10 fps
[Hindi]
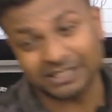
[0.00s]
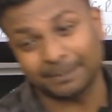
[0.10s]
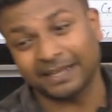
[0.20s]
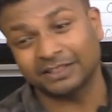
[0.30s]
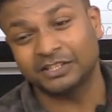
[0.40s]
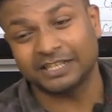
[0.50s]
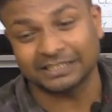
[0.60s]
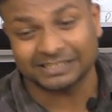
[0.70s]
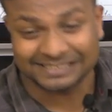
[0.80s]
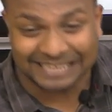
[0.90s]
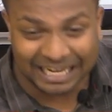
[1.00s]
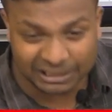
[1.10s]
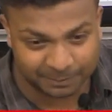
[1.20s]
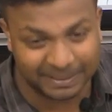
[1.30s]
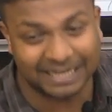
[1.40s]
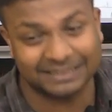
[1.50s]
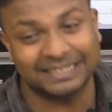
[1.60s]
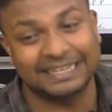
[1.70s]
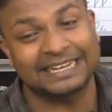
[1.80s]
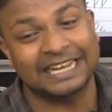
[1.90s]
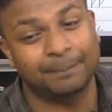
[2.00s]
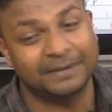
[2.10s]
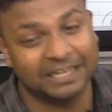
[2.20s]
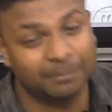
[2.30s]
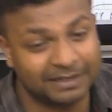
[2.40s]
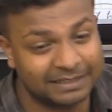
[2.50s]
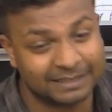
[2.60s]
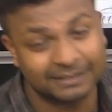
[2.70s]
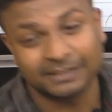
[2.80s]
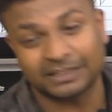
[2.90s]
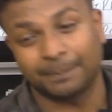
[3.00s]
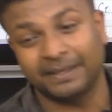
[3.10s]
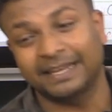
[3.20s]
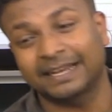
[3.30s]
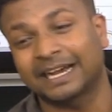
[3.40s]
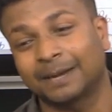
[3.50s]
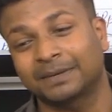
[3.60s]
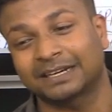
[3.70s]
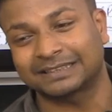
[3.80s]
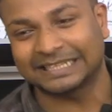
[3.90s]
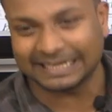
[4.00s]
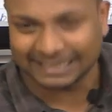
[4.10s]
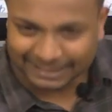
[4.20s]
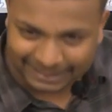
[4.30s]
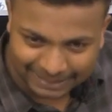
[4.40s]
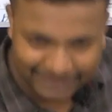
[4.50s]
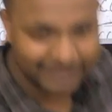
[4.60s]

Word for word: ये जीन साथ में आते हैं कैपिटल बनकर तभी ये काम करते हैं